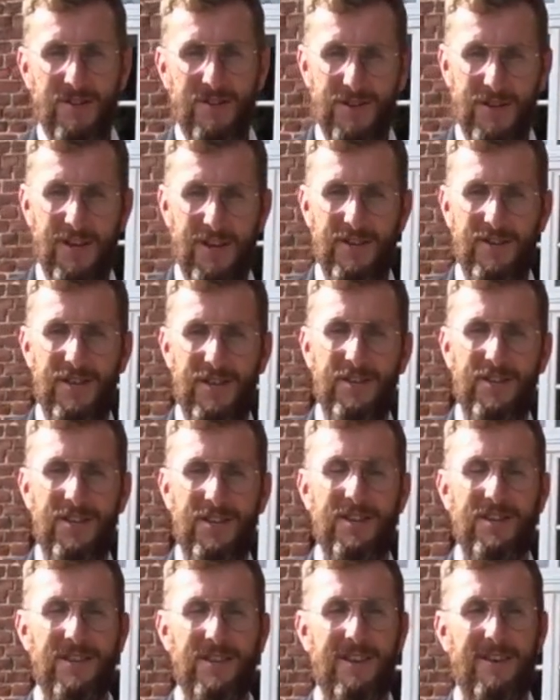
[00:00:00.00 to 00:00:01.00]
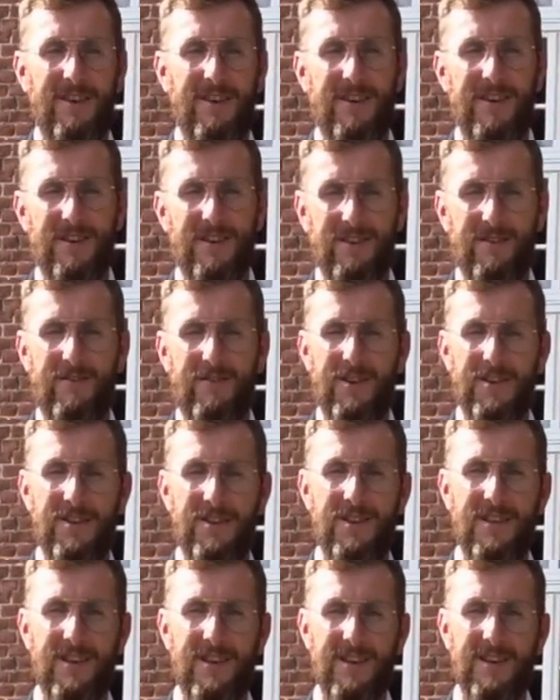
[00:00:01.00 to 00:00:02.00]
Cieszę się, że, że
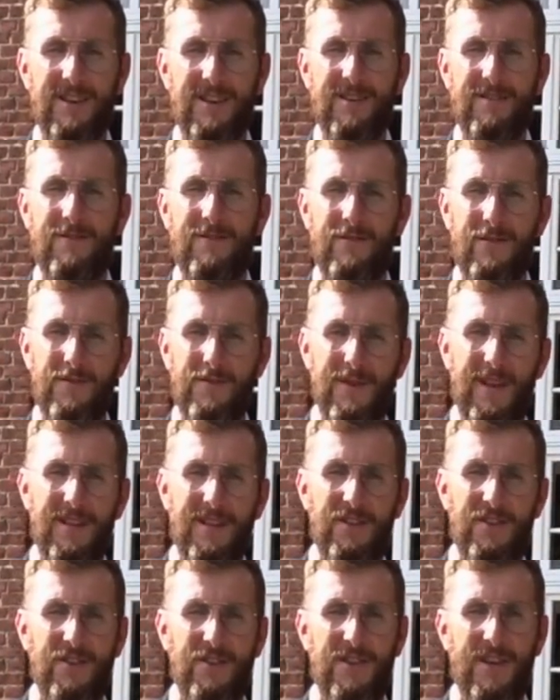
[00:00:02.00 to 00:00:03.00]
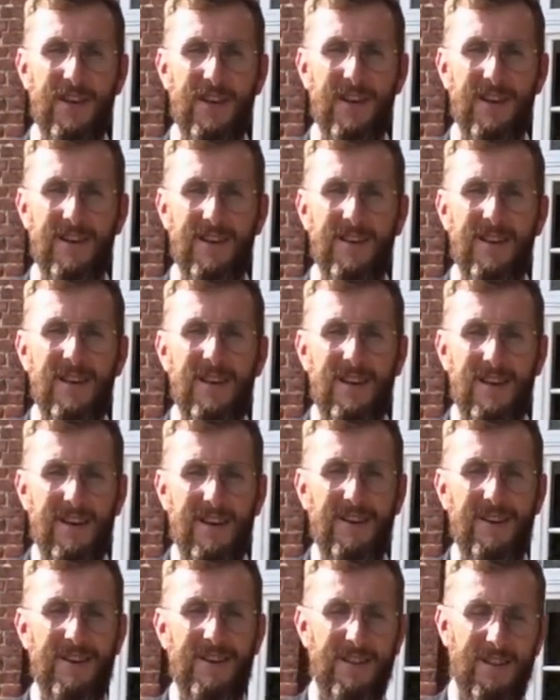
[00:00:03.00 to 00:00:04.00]
właśnie wybraliście
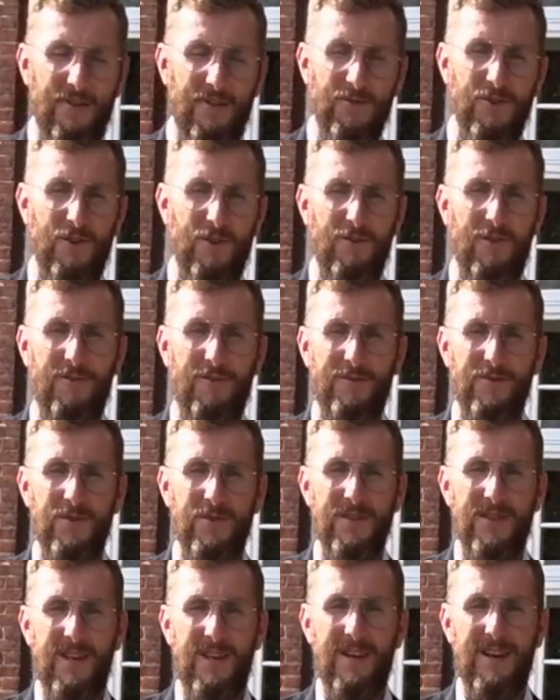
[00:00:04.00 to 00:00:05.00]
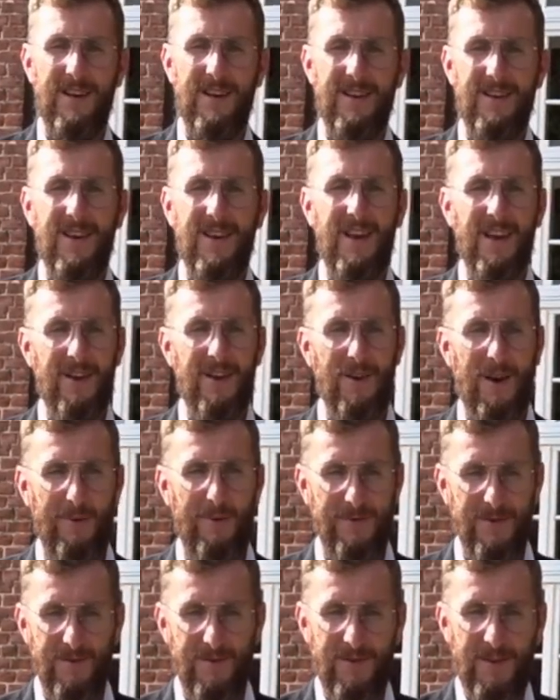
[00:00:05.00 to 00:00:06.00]
e, tę szkołę w Kruiscach. Ja jako
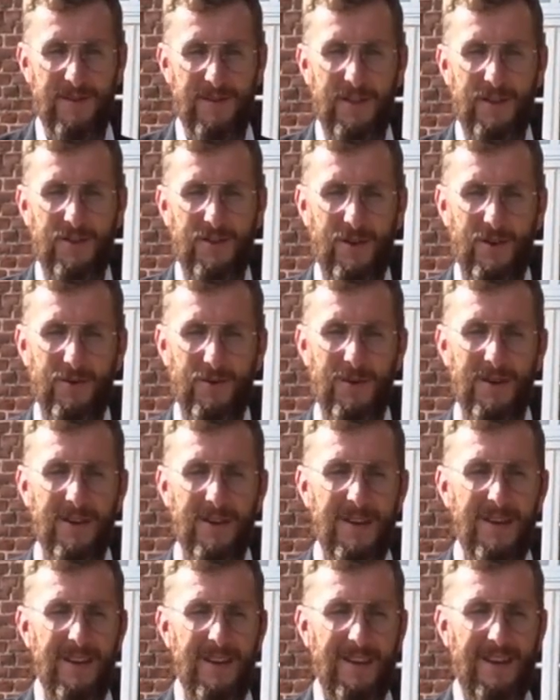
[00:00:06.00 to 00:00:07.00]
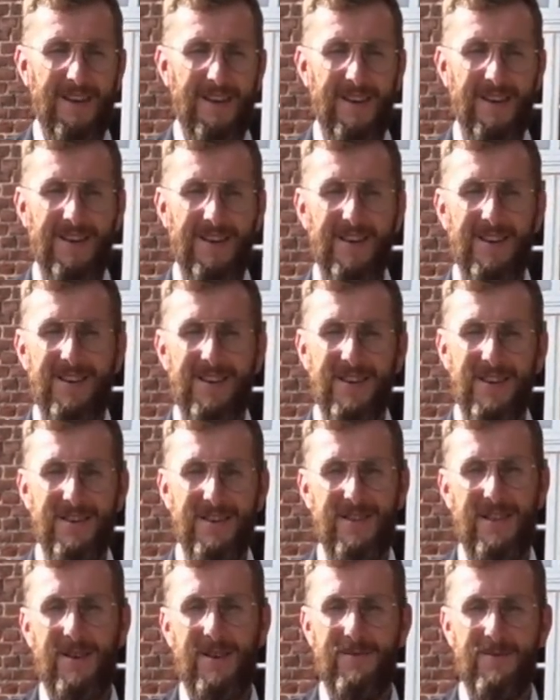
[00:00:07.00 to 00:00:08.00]
absolwent tej szkoły e,
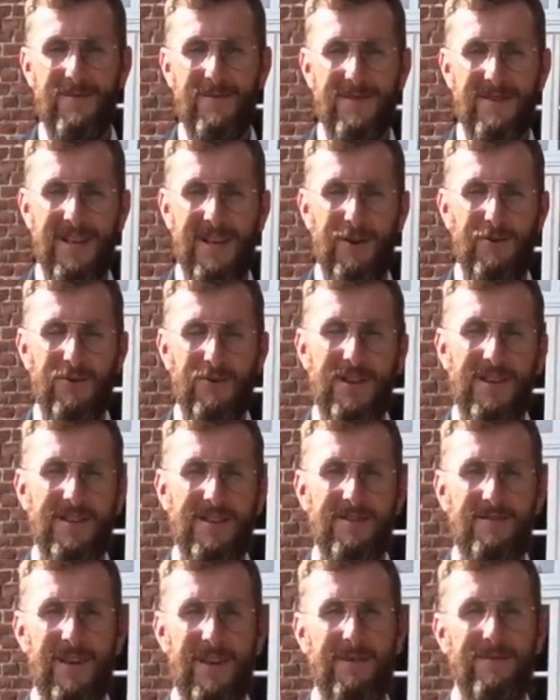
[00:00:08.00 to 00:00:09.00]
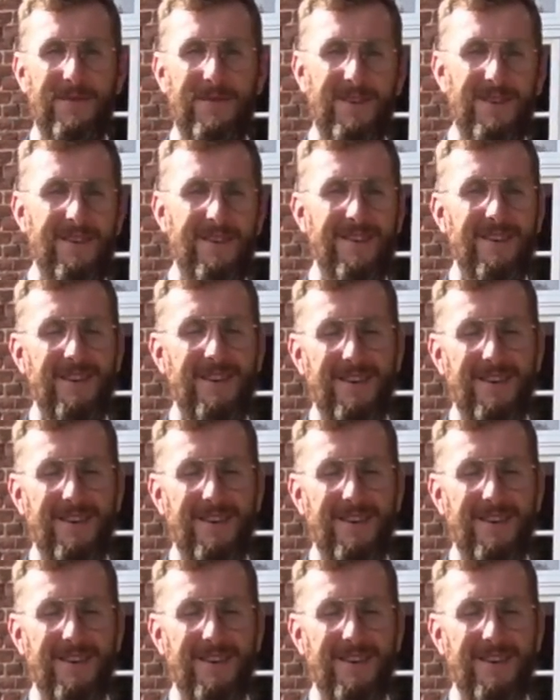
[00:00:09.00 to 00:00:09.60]
jestem cały czas z Wami e,